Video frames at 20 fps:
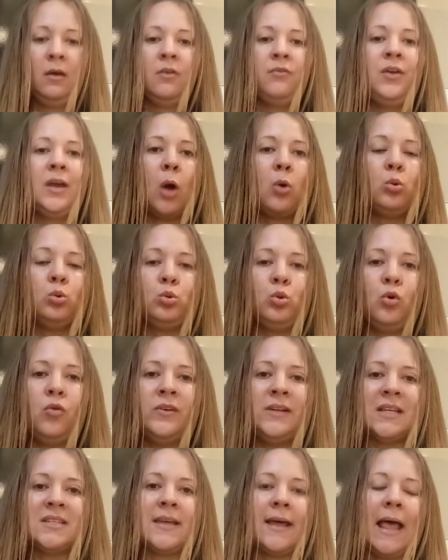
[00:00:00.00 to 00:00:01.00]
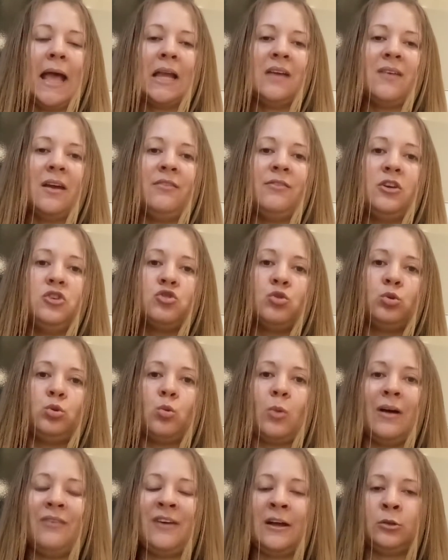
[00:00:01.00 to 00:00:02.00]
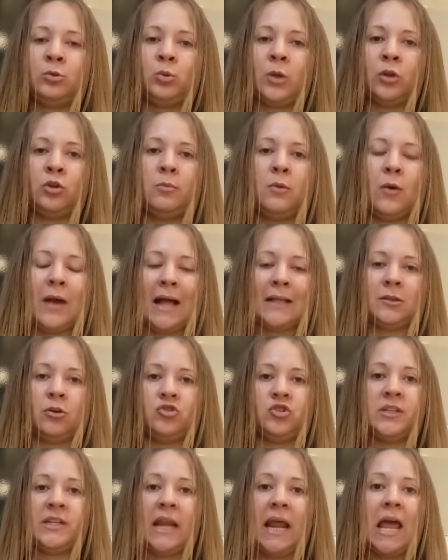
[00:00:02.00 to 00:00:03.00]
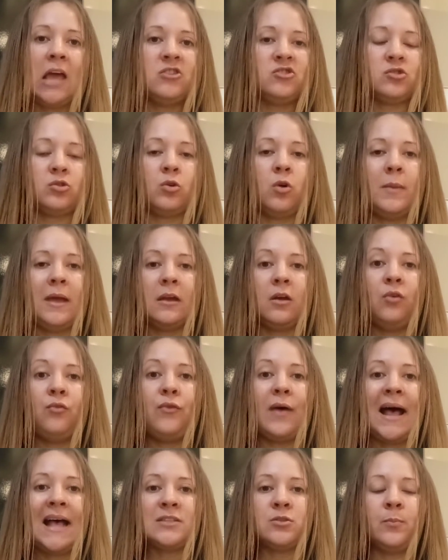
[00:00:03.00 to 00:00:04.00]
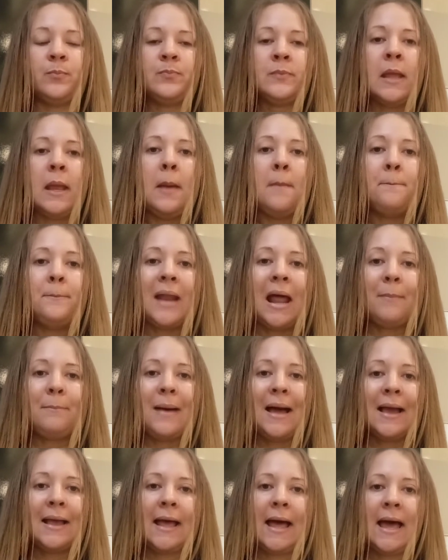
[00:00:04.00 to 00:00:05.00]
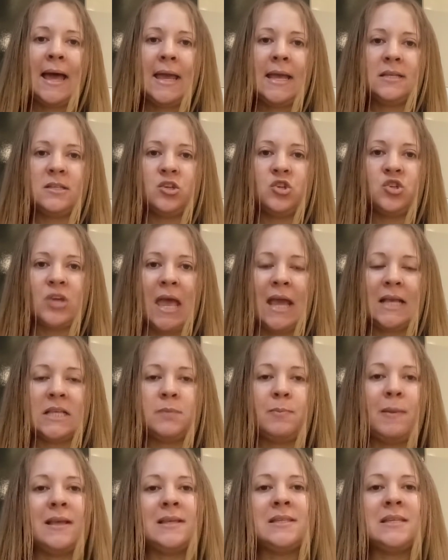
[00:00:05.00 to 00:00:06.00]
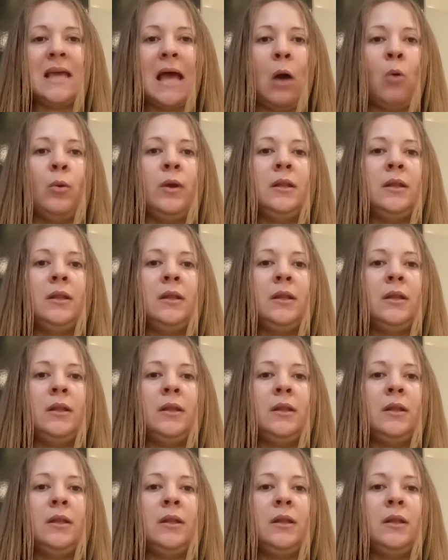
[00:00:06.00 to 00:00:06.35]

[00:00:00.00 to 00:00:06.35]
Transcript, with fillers: Fica com dúvida, será que vai vir junto com a fatura do meu cartão de crédito? Como é que eu faço para pagar esse cheque especial.